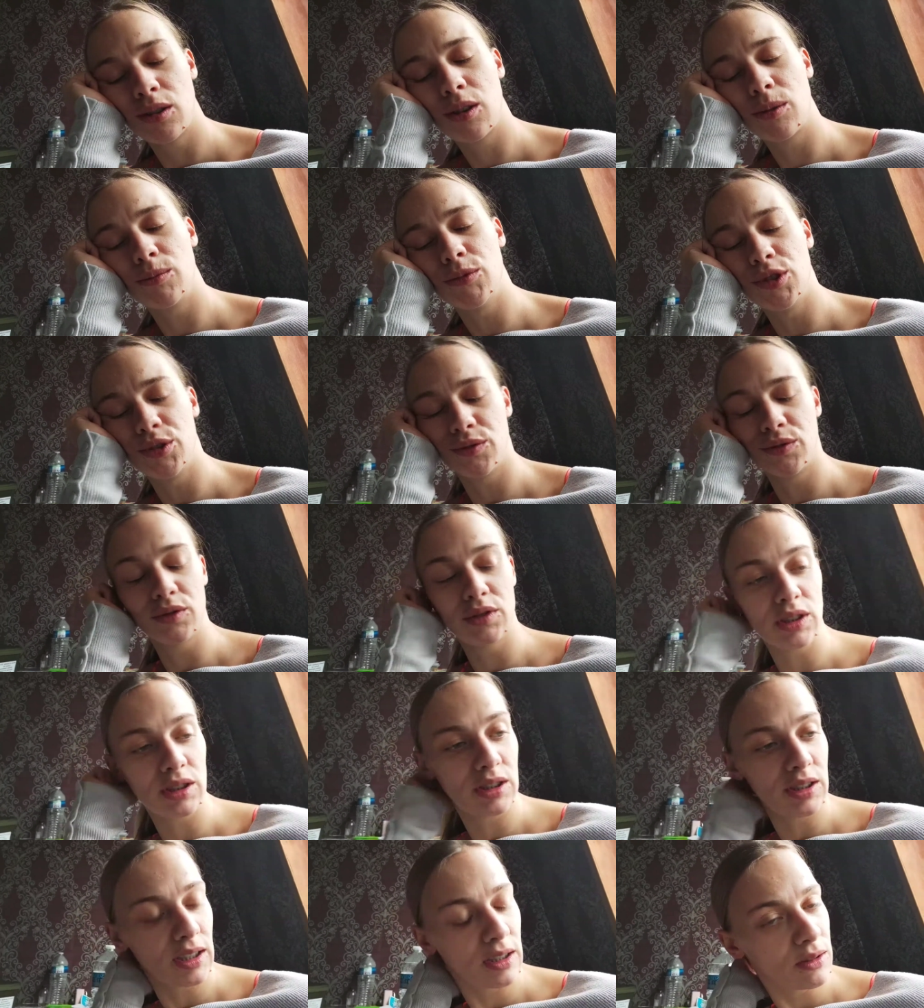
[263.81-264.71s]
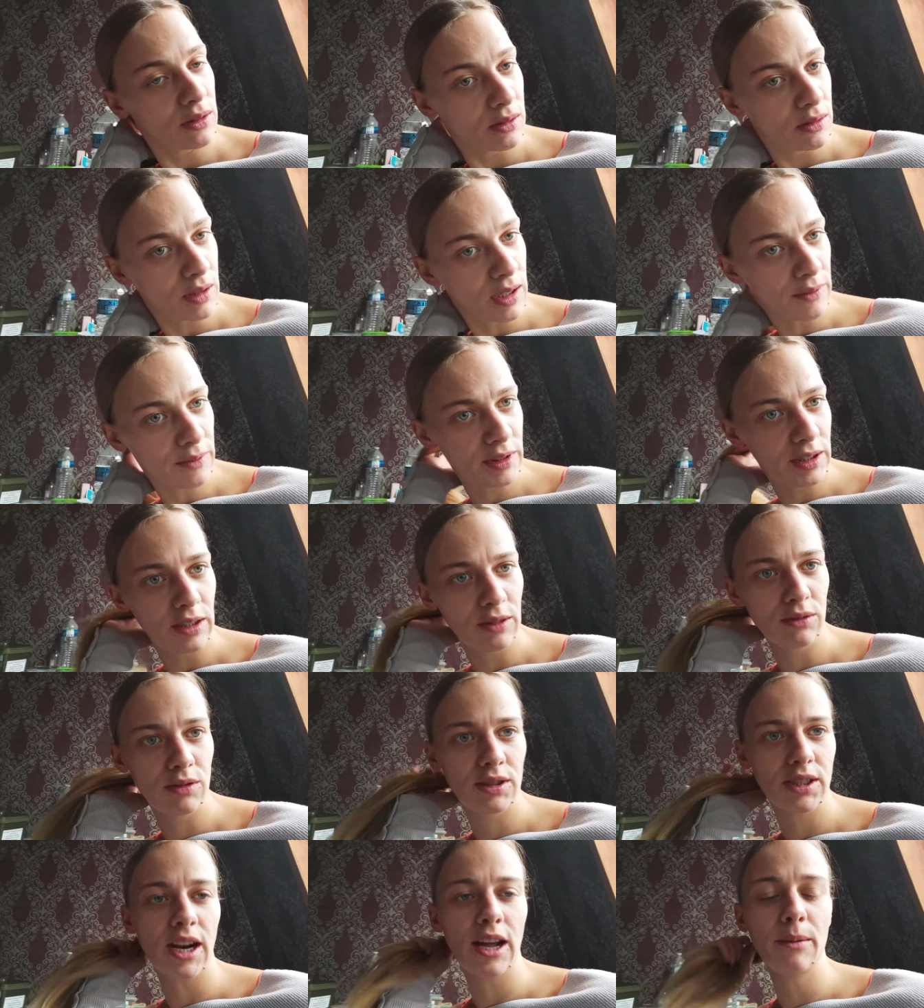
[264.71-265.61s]
comme je vous disais euh, de la
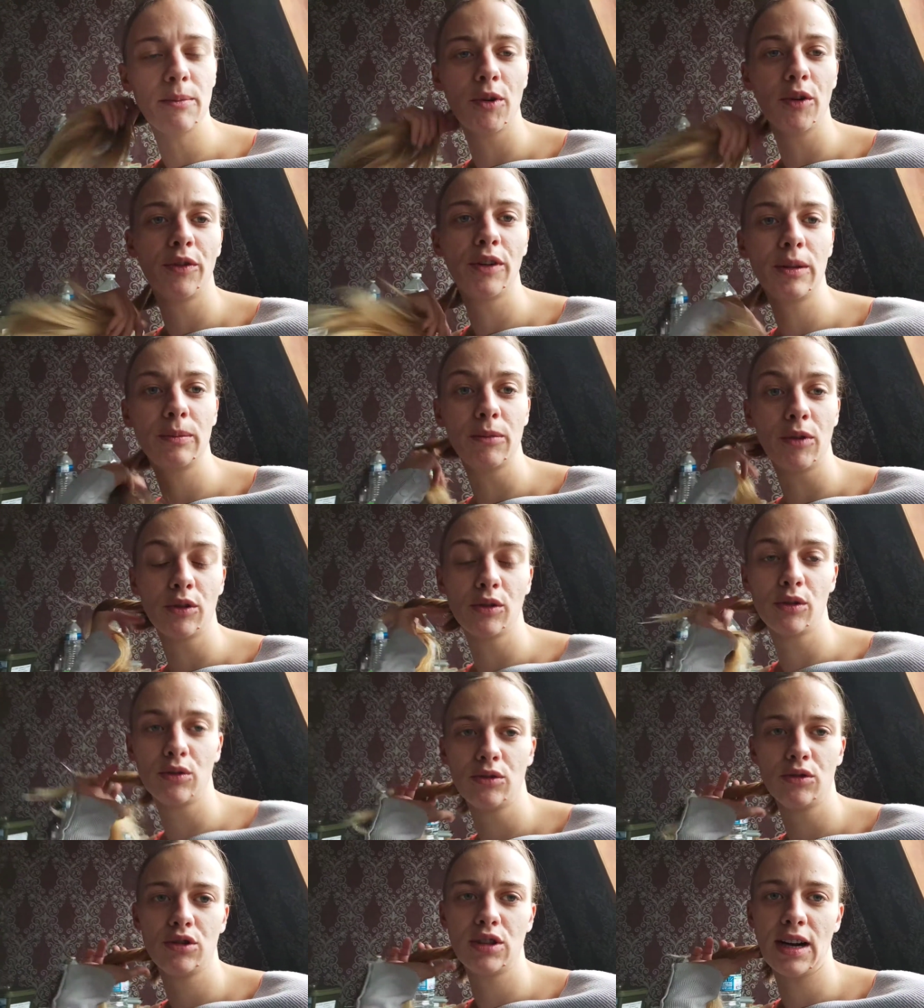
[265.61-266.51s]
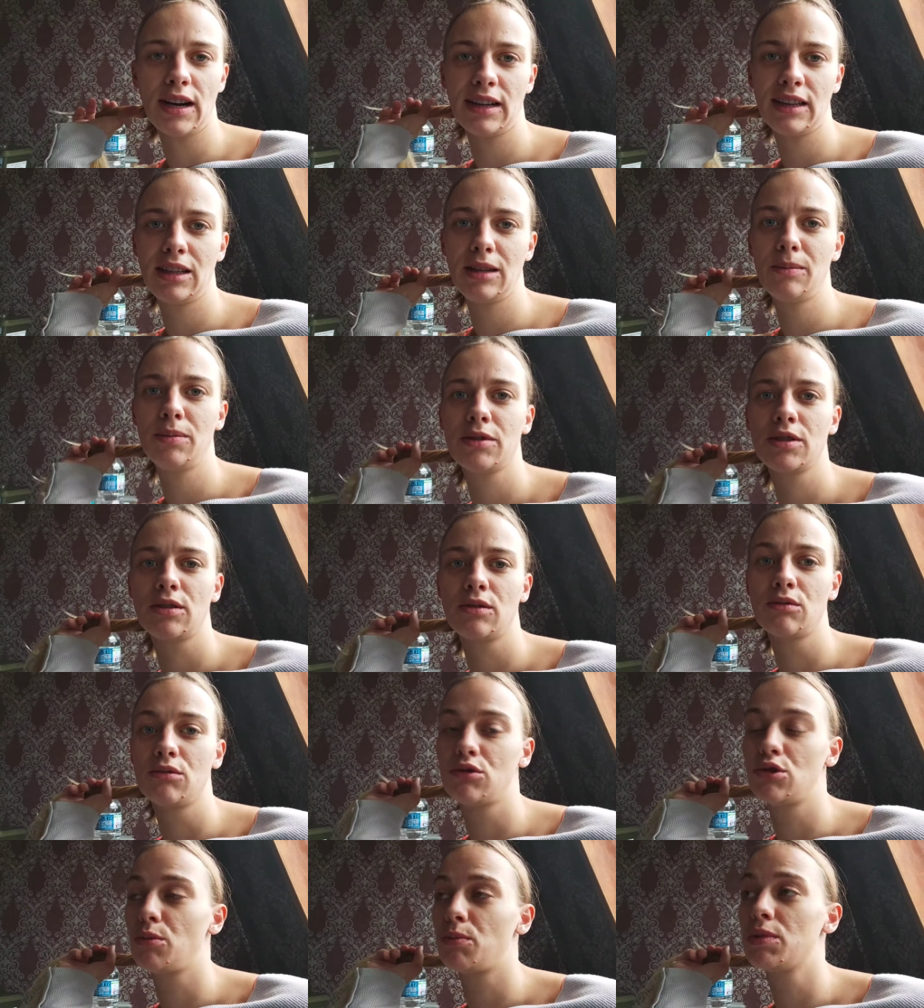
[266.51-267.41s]
vidéo slime en fait mais entre deux j'ai arrêté parce
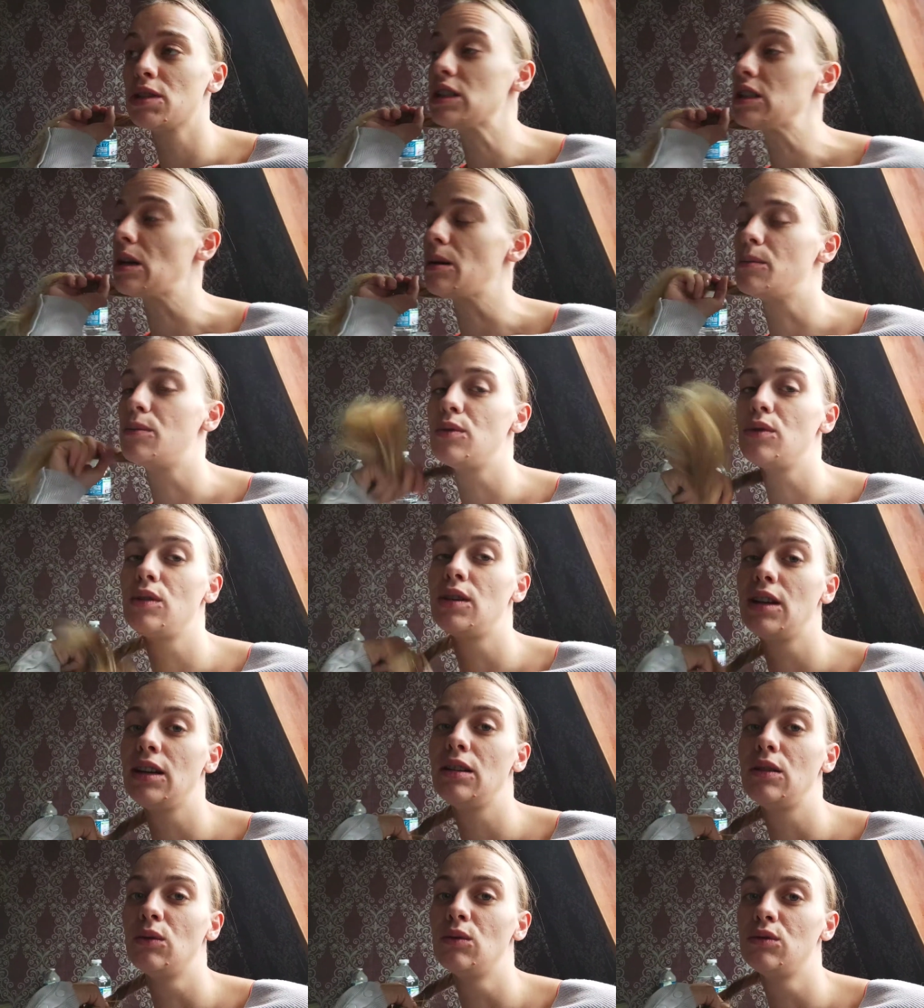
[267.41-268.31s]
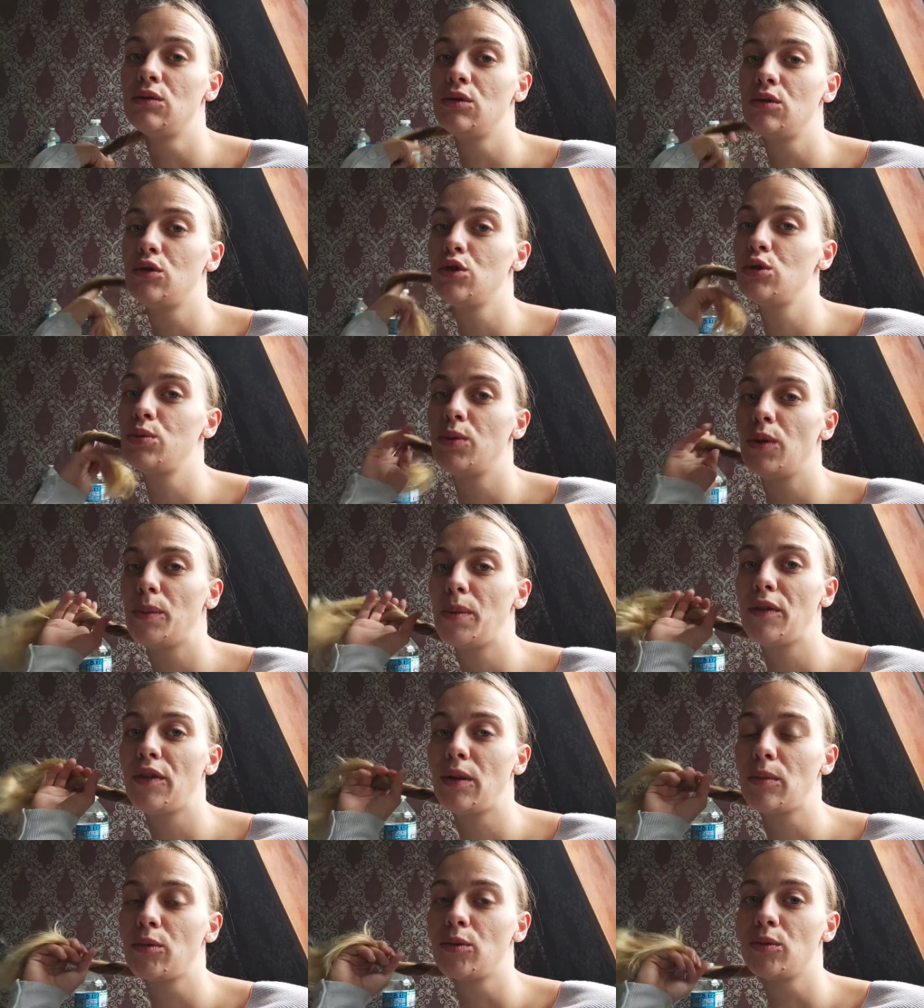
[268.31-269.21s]
que je sais pas ça buguait donc du coup je pouvais
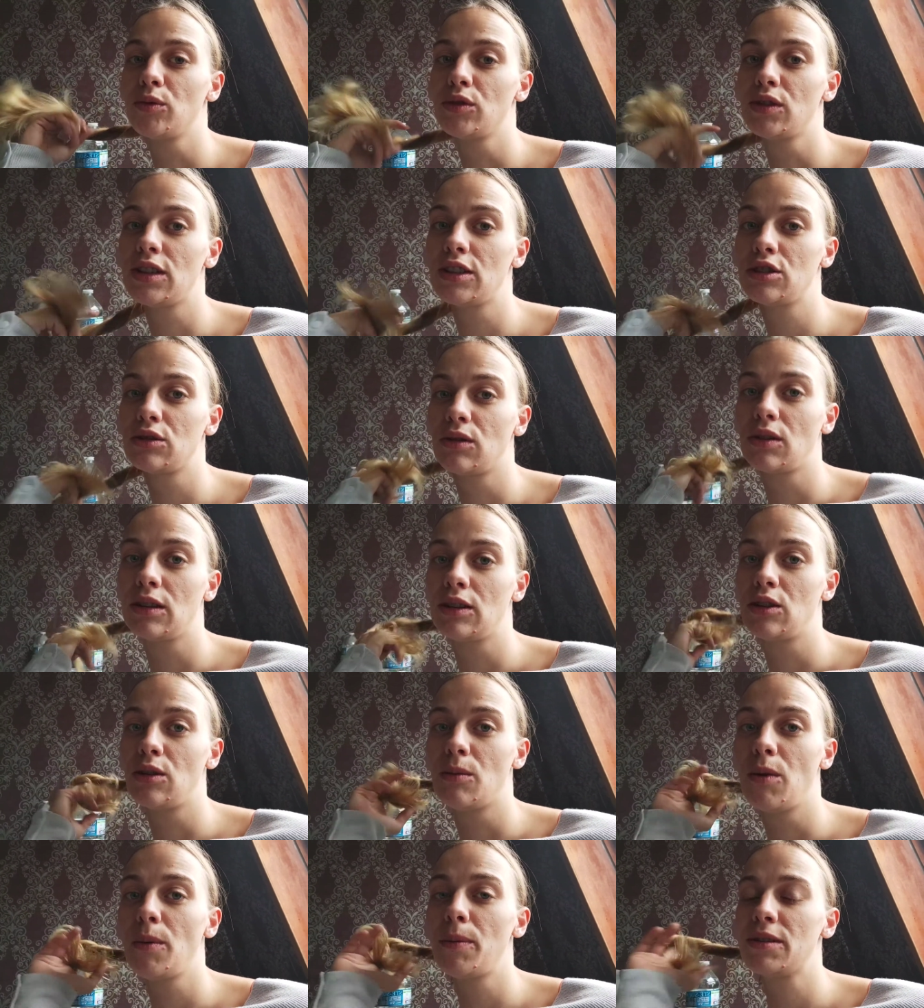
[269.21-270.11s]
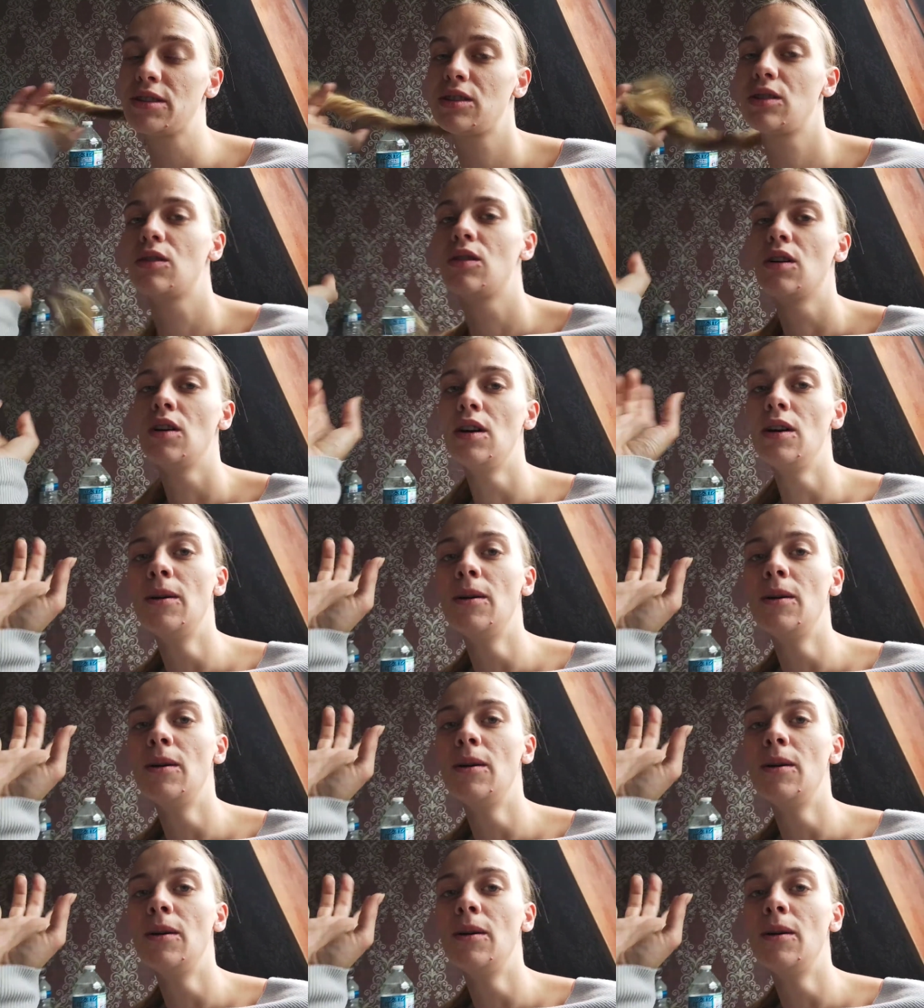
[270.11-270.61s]
pas faire mon montage correctement parce que